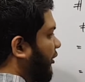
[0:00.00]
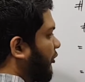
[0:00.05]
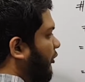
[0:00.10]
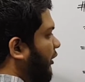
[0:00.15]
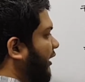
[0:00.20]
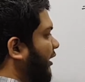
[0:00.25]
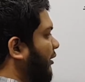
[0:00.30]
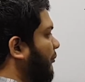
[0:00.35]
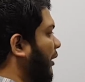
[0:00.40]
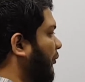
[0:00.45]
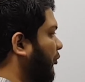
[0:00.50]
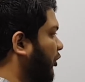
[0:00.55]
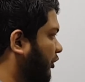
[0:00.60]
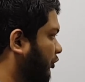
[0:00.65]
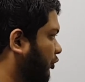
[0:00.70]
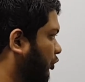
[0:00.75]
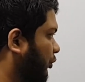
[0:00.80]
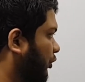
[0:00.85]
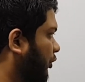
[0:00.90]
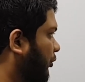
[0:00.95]
এখন এখানে ব্যবহার
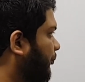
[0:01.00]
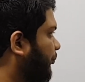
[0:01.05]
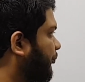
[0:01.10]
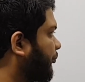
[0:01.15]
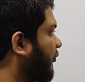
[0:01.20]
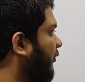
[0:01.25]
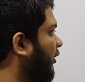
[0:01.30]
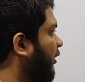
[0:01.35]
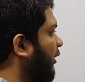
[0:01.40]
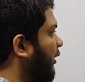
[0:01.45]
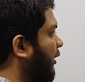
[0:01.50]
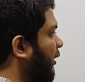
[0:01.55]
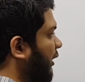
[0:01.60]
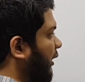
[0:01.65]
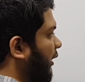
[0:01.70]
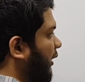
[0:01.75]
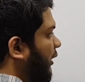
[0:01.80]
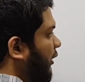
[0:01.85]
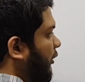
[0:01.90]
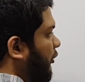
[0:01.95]
করব
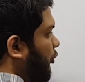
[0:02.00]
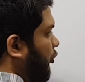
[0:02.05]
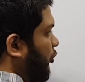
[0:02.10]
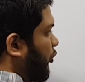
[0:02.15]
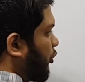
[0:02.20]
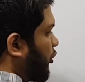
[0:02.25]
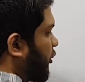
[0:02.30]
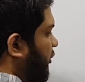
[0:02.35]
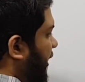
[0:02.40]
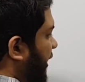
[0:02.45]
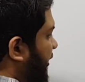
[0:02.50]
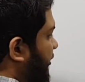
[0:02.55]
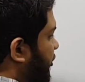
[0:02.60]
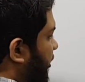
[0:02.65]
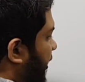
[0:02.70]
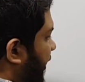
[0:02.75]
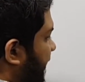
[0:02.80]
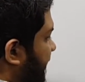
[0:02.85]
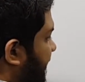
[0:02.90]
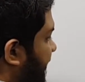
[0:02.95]
তো সাইন
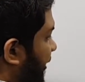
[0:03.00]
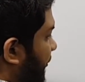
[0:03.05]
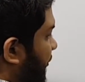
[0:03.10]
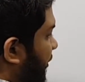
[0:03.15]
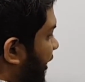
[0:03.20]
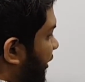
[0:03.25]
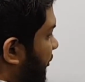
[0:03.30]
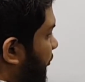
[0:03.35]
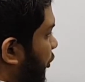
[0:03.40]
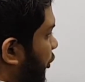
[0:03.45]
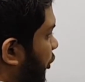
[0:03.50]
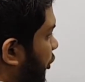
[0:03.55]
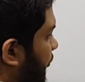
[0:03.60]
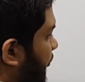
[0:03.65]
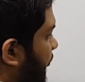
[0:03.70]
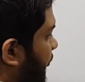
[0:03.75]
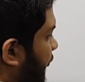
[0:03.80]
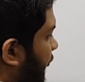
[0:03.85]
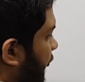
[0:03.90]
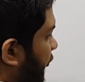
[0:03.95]
স্কোয়ার এক্সকে আমরা লিখবো
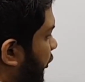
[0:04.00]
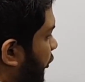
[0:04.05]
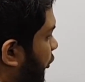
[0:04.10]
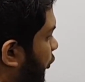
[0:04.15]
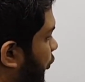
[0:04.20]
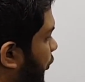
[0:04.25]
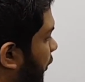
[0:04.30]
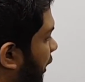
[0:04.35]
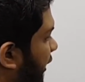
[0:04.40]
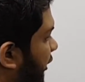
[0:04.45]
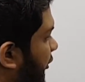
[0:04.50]
ওয়ান